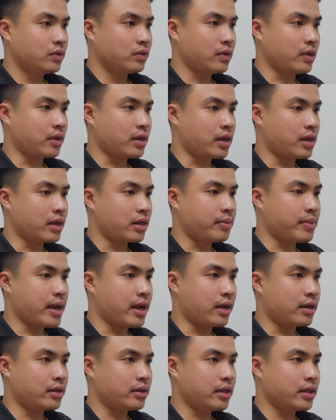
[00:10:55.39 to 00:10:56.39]
hoặc là các
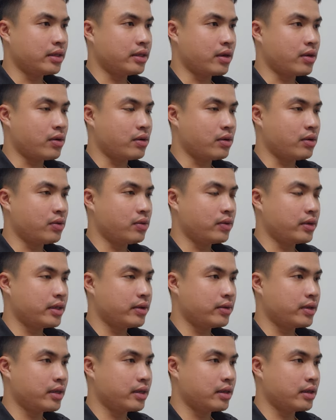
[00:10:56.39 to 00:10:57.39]
bạn có thể chọn luôn cái giao dịch